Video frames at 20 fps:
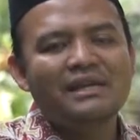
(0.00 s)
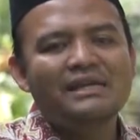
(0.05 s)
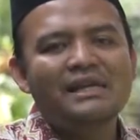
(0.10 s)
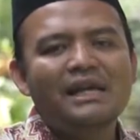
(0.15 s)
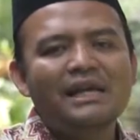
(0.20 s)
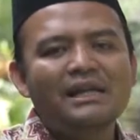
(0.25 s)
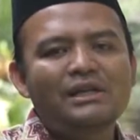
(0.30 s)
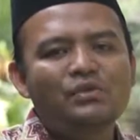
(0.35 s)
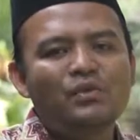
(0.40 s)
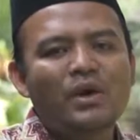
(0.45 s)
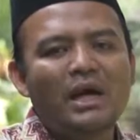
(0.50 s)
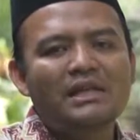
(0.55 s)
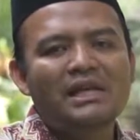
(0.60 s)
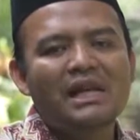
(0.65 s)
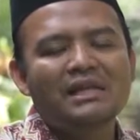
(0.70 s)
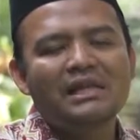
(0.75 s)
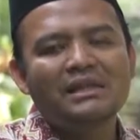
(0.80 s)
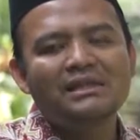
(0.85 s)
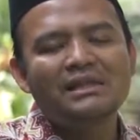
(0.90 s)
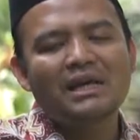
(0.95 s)
Yang kedua
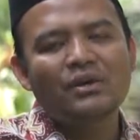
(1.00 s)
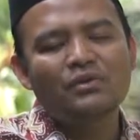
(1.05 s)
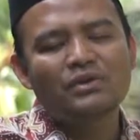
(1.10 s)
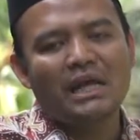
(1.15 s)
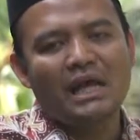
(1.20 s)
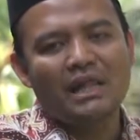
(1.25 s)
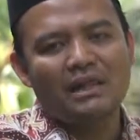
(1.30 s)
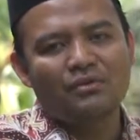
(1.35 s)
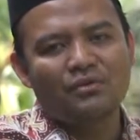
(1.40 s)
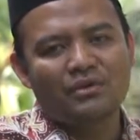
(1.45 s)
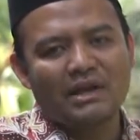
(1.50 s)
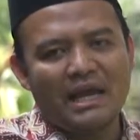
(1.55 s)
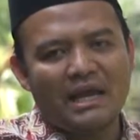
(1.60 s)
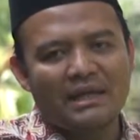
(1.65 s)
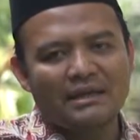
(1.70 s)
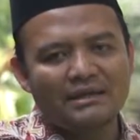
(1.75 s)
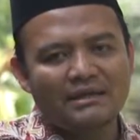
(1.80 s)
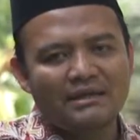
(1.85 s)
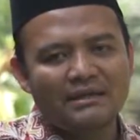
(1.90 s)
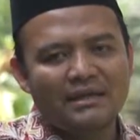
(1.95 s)
adalah tadarus
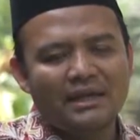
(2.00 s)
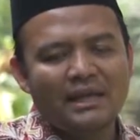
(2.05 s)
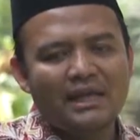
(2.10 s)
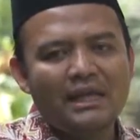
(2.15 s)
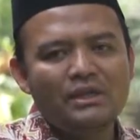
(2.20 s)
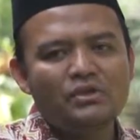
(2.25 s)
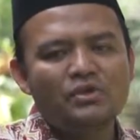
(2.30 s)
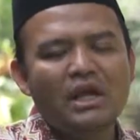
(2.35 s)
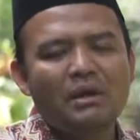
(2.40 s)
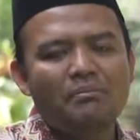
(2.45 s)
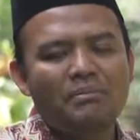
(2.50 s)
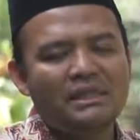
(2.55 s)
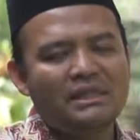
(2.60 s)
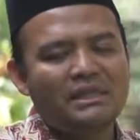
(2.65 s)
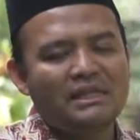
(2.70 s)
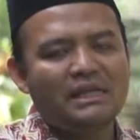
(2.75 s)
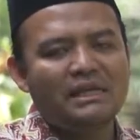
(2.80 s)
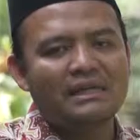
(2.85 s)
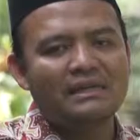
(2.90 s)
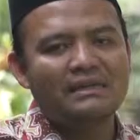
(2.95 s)
Al-Quran. Ini juga
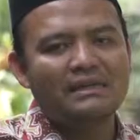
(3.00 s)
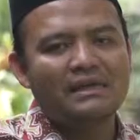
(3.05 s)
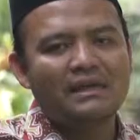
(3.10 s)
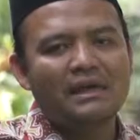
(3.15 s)
penting.